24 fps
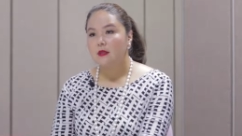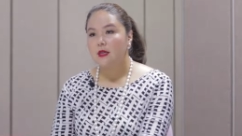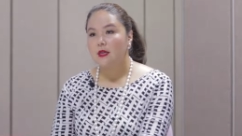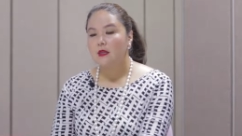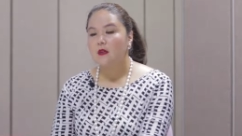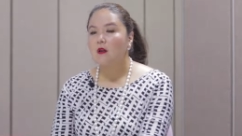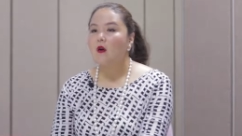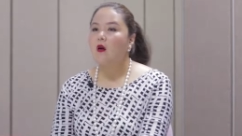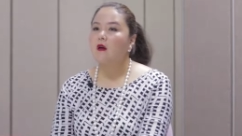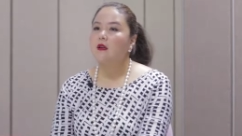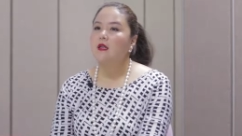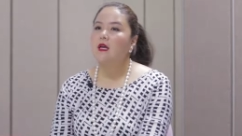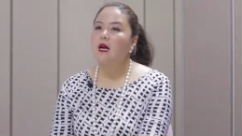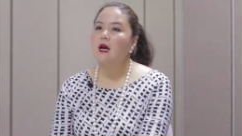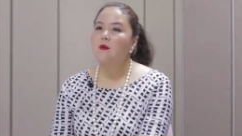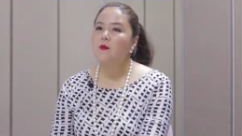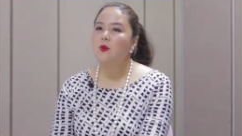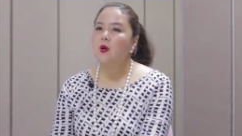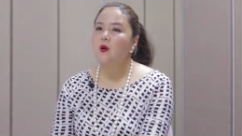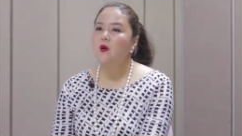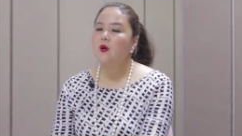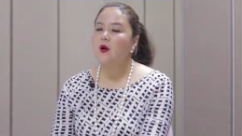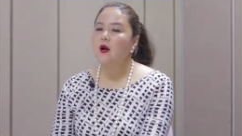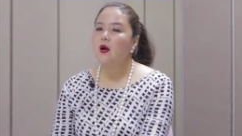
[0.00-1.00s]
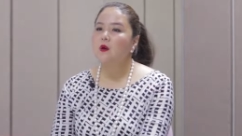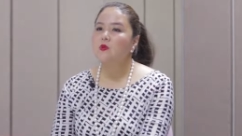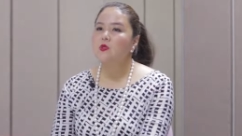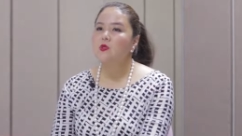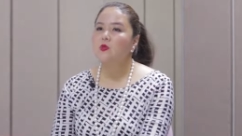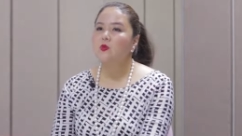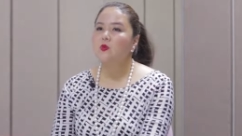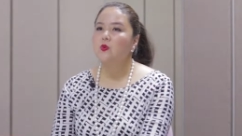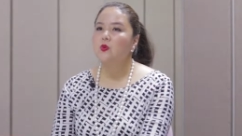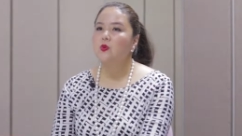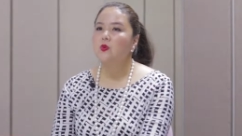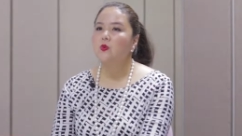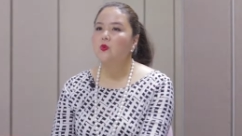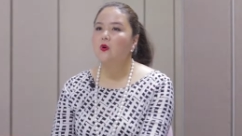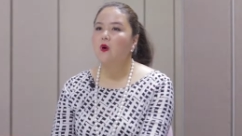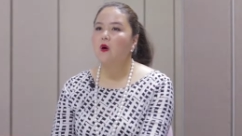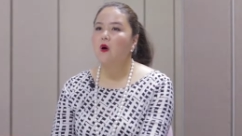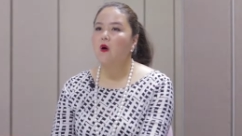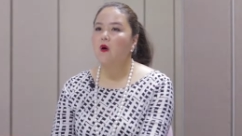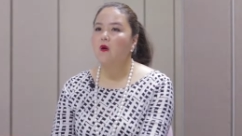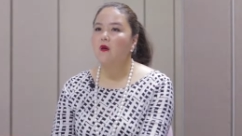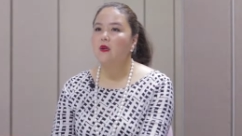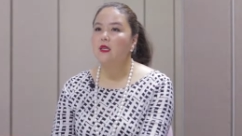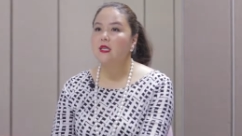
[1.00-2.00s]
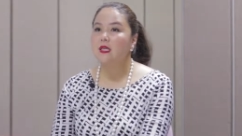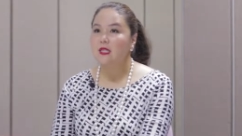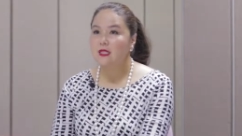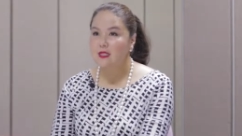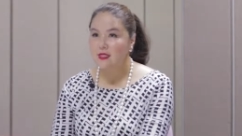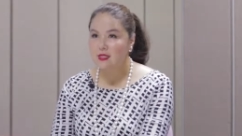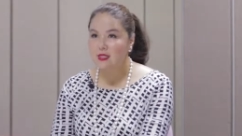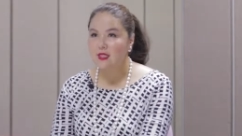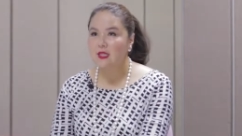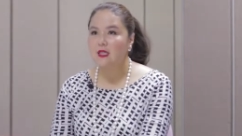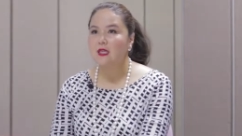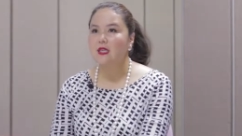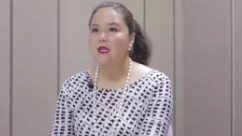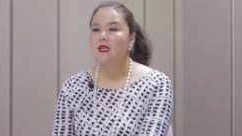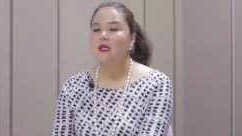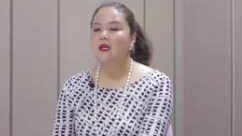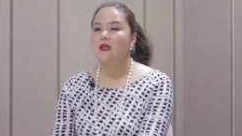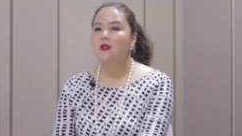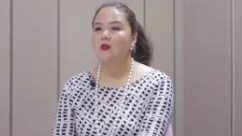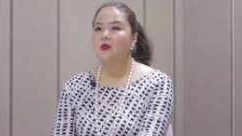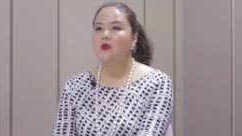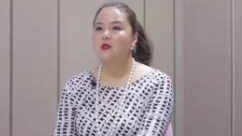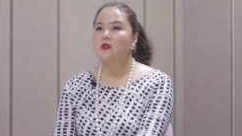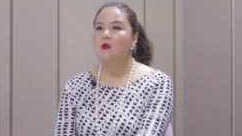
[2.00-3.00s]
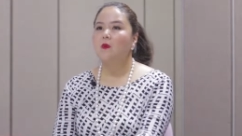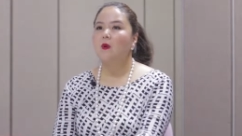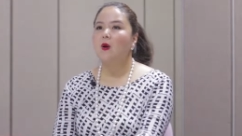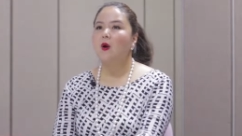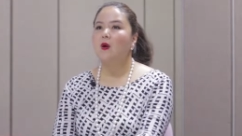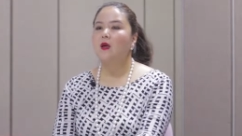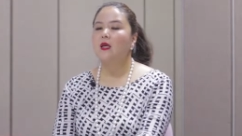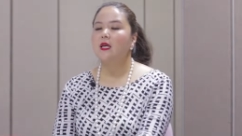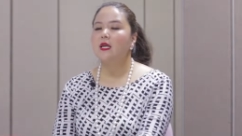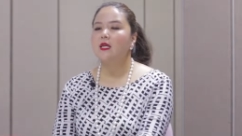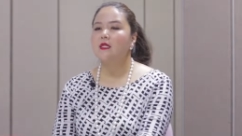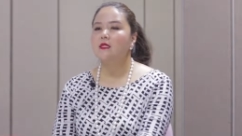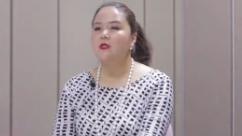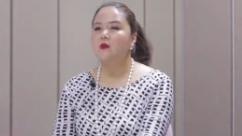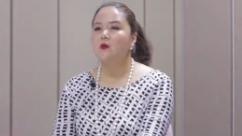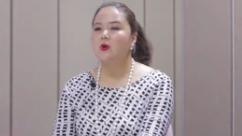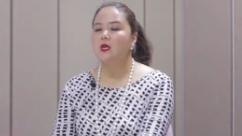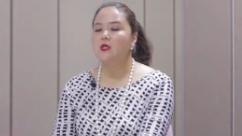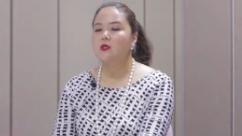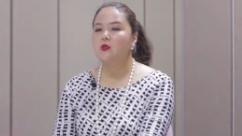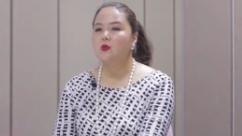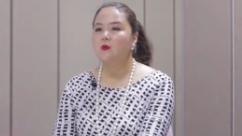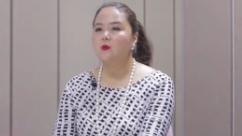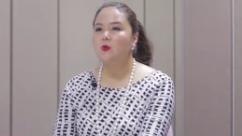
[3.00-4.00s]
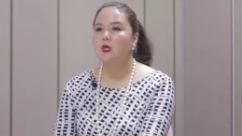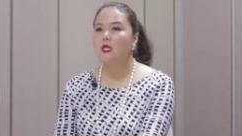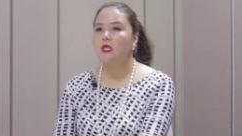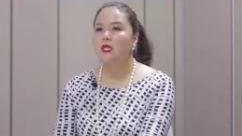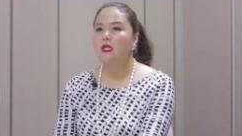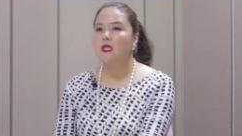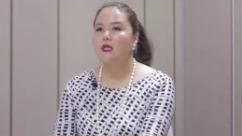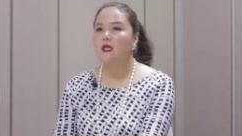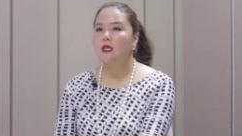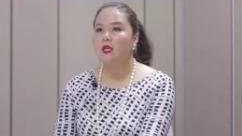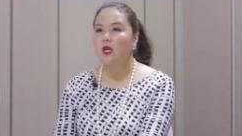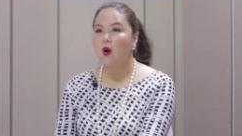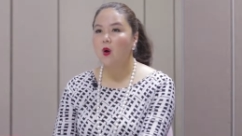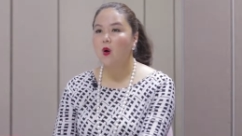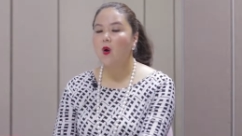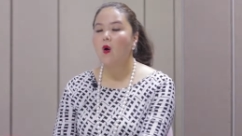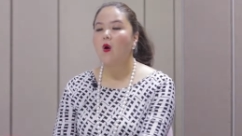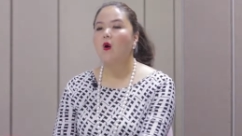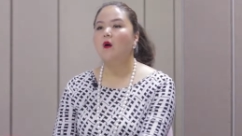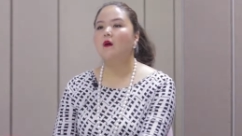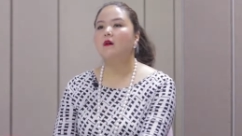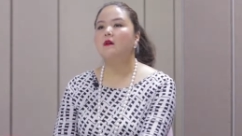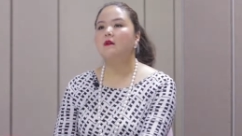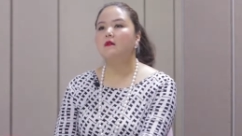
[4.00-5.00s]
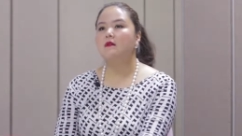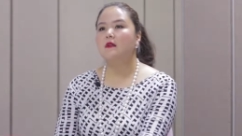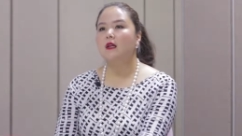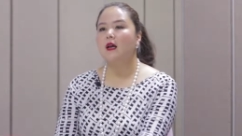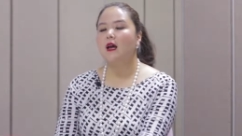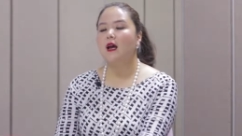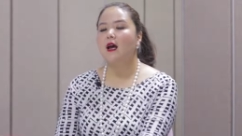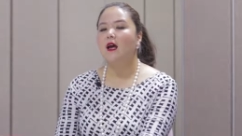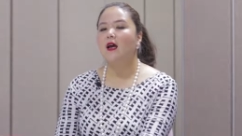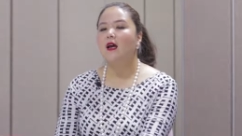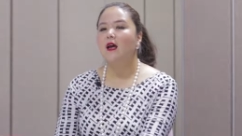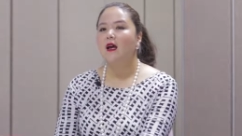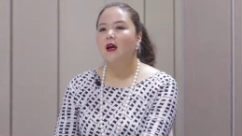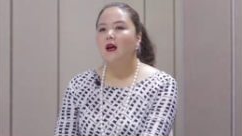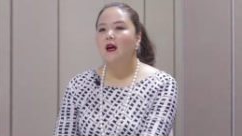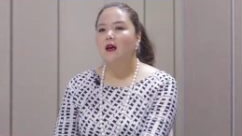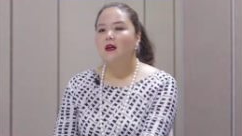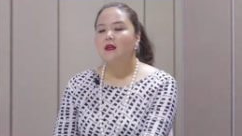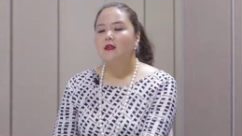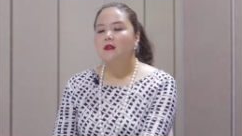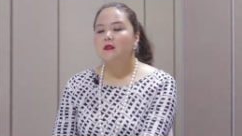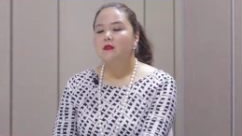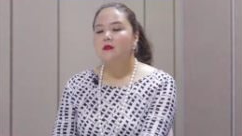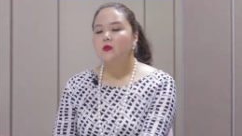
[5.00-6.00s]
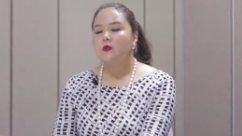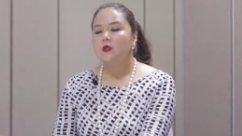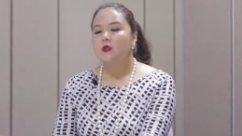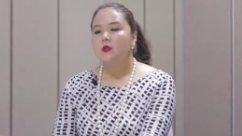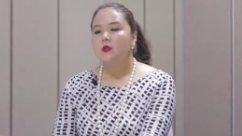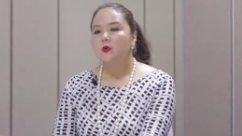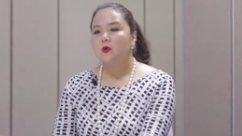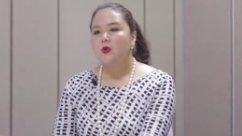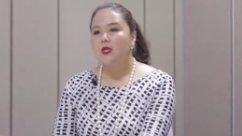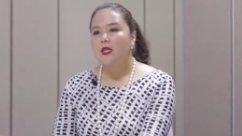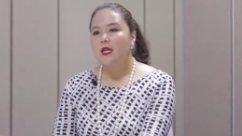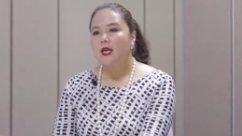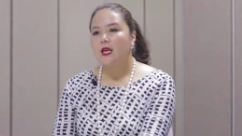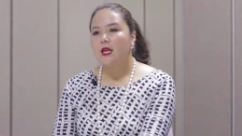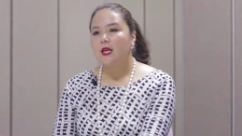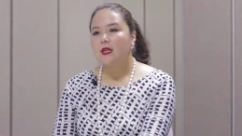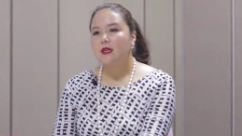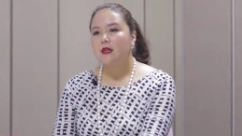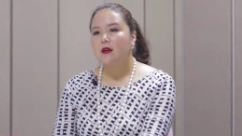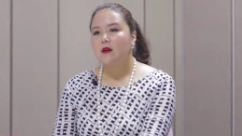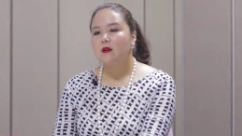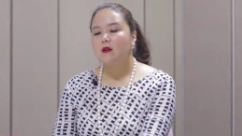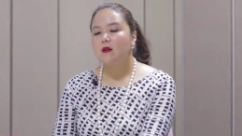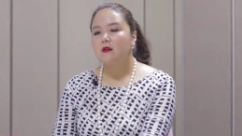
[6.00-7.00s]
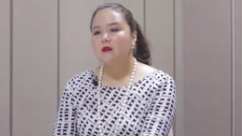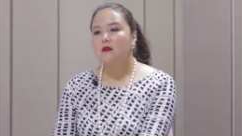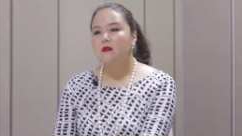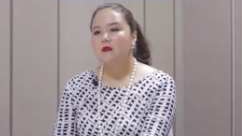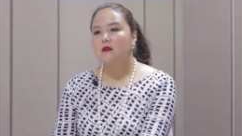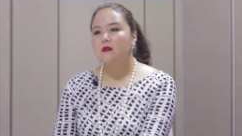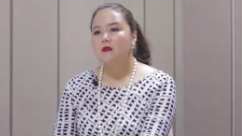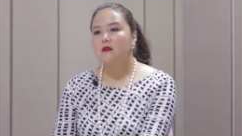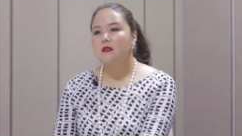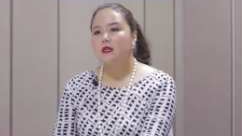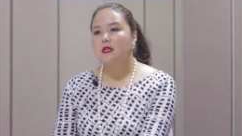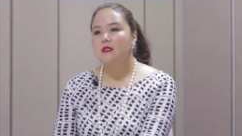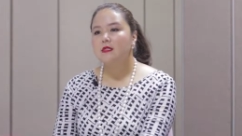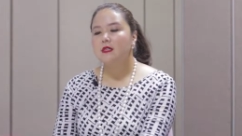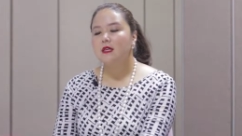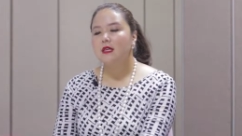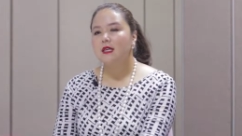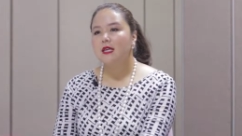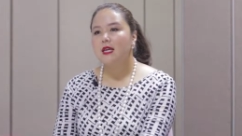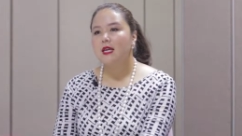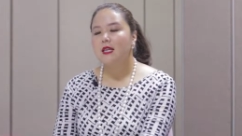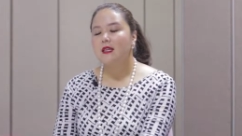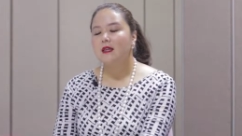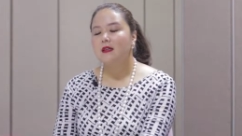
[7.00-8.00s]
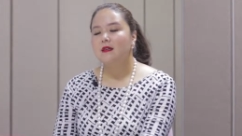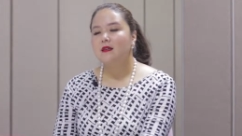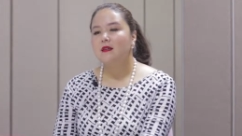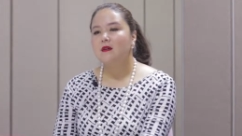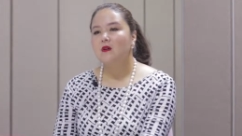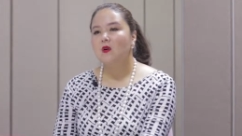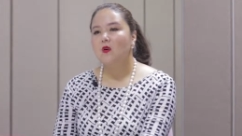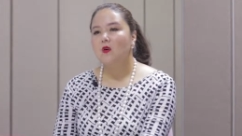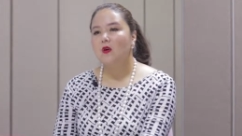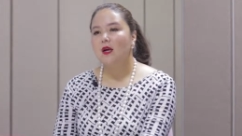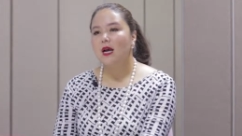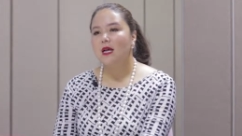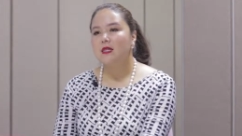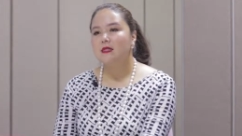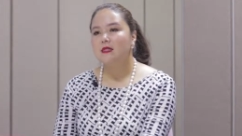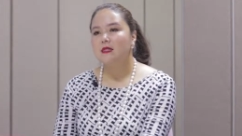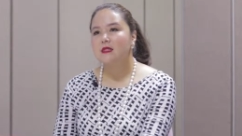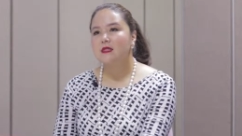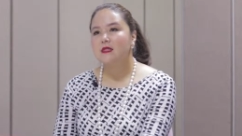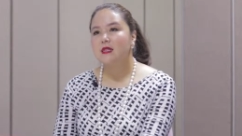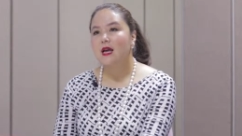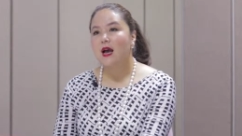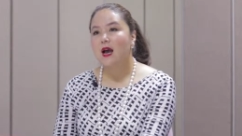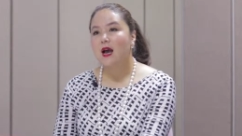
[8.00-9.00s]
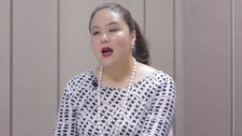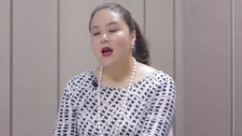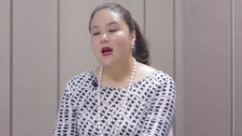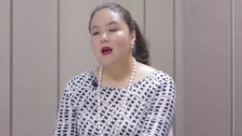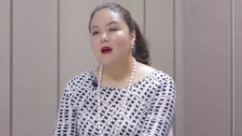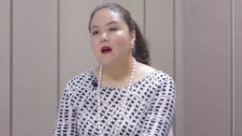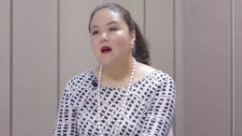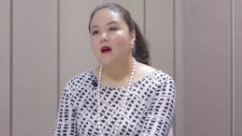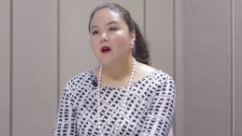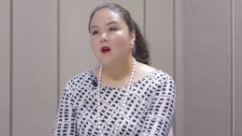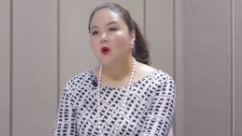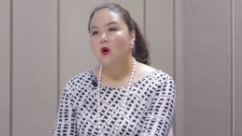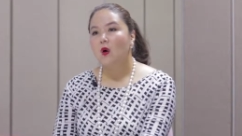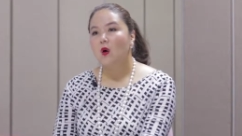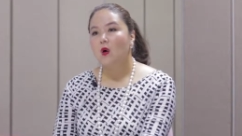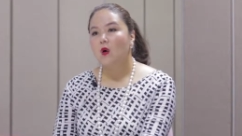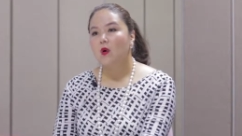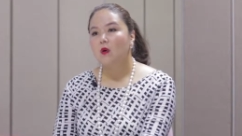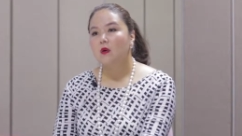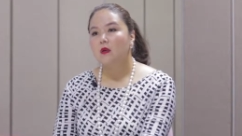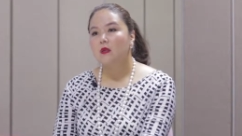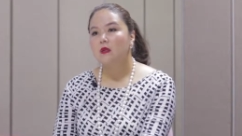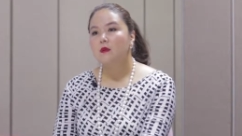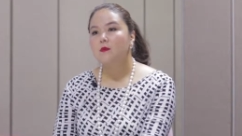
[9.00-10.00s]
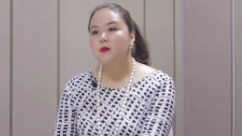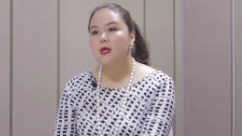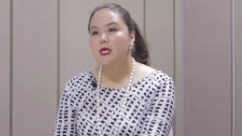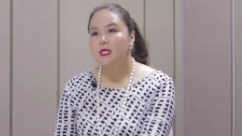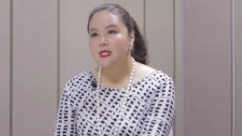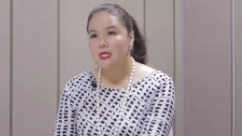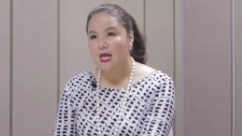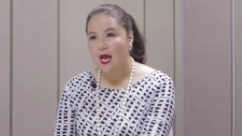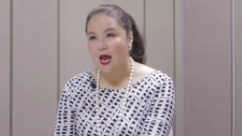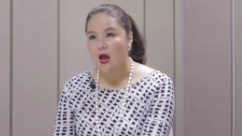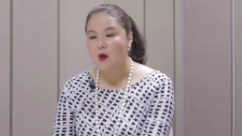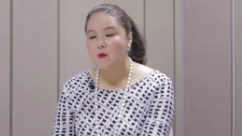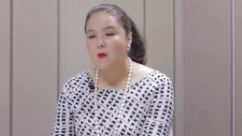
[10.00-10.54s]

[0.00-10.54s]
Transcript: แน่นอนนะคะมันก็เข้าสู่ยุคของ EEC โดยเฉพาะเขตจังหวัดชลบุรีระยองนะคะส่วนตรงนี้เองเนี่ยก็คือได้สังเกตในเรื่องของการศึกษาของเรื่องภาษา